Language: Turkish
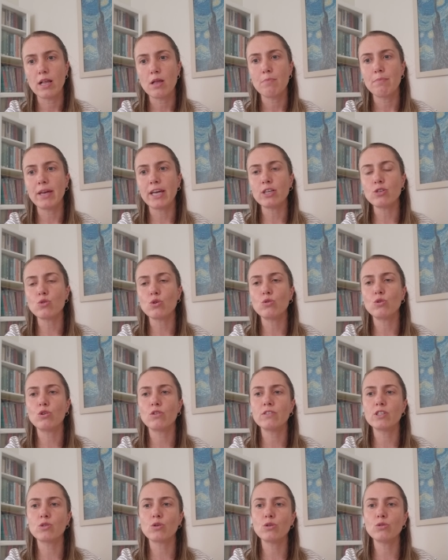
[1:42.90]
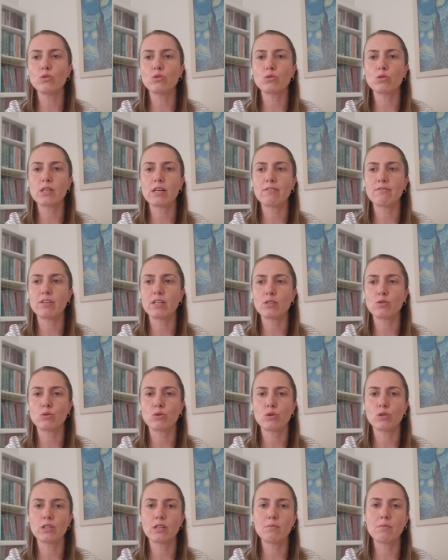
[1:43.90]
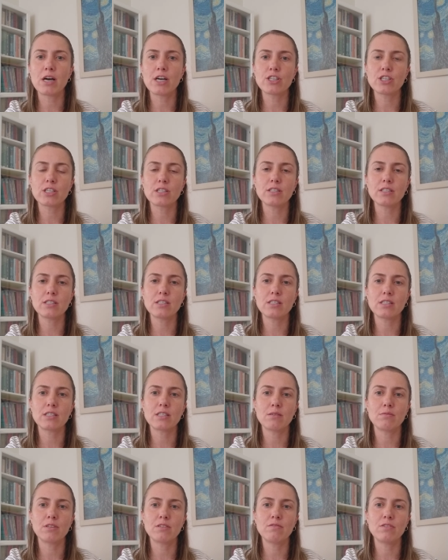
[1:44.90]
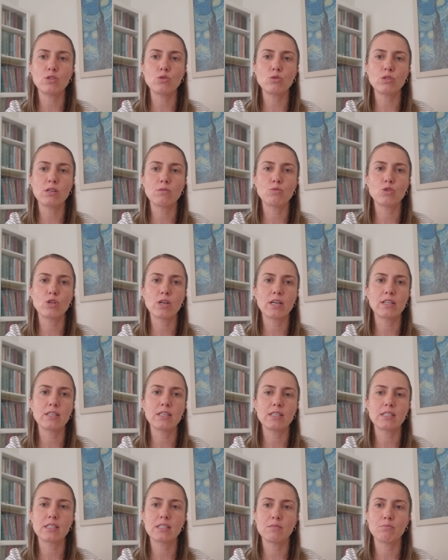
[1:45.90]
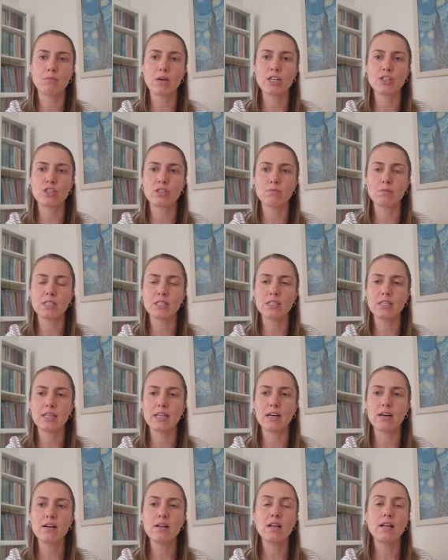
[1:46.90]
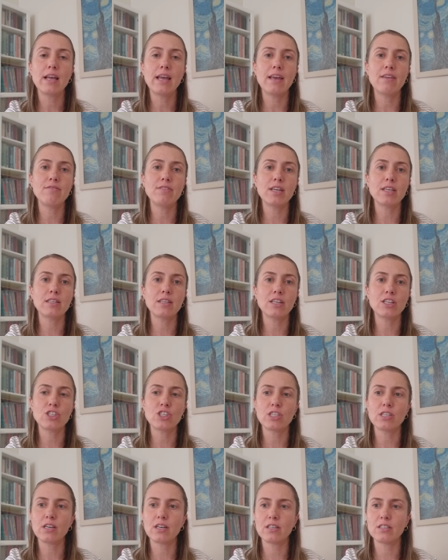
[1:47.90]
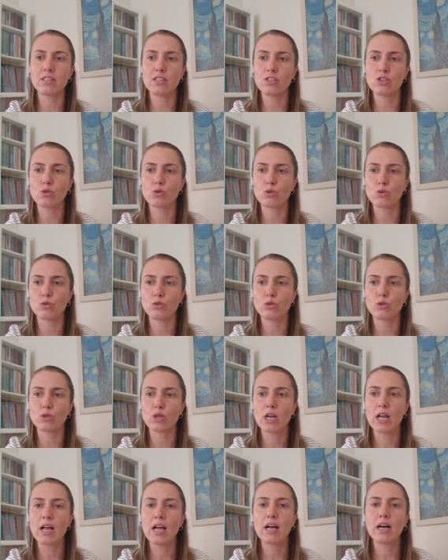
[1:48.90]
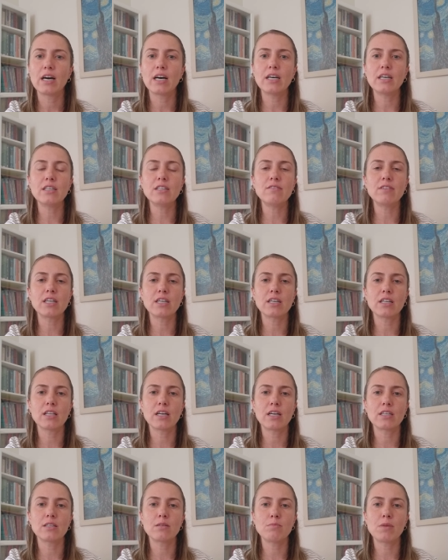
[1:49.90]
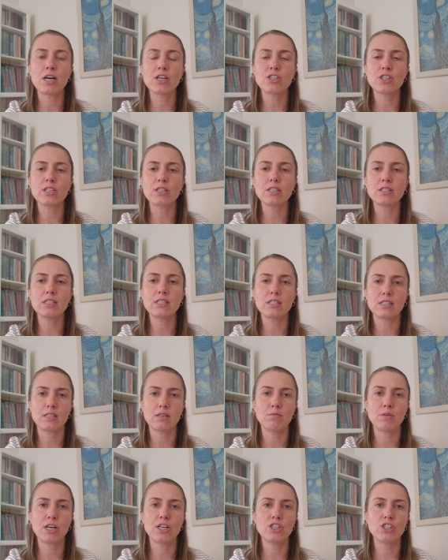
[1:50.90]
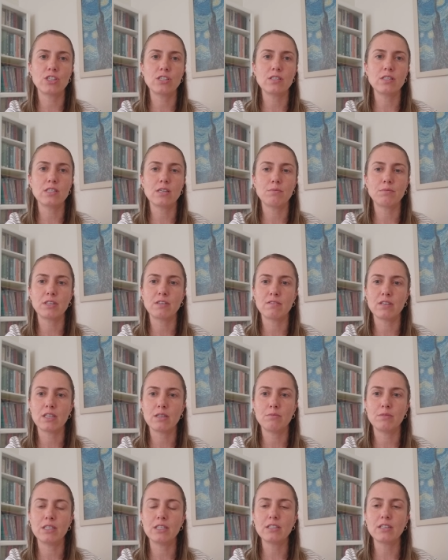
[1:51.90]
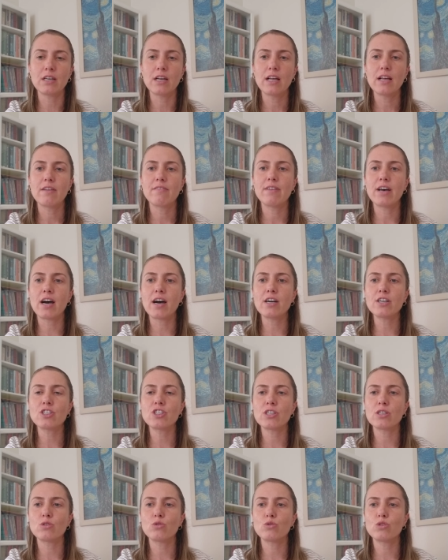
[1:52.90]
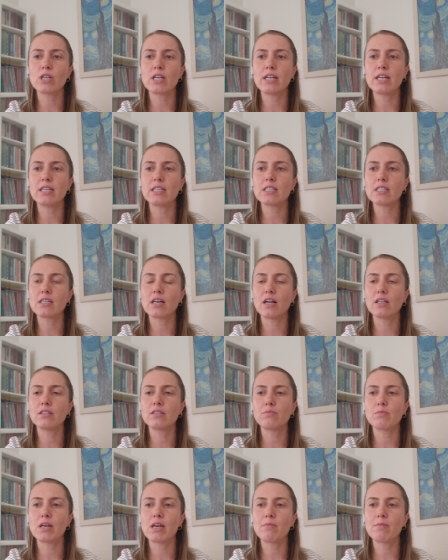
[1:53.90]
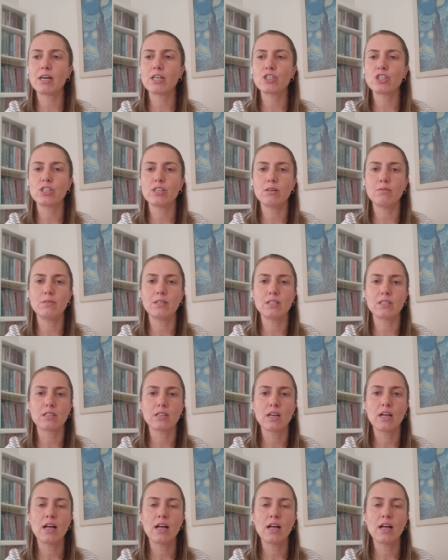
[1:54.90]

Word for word: Pek çok COVID-19 enfeksiyonunda bağışıklık sisteminin virüsle mücadelesinin başlamasıyla enfekte kişide ateş görülür. Ağır vakalarda bağışıklık sistemi aşırı tepki verebilir ve akciğer hücrelerine saldırmaya başlayabilir.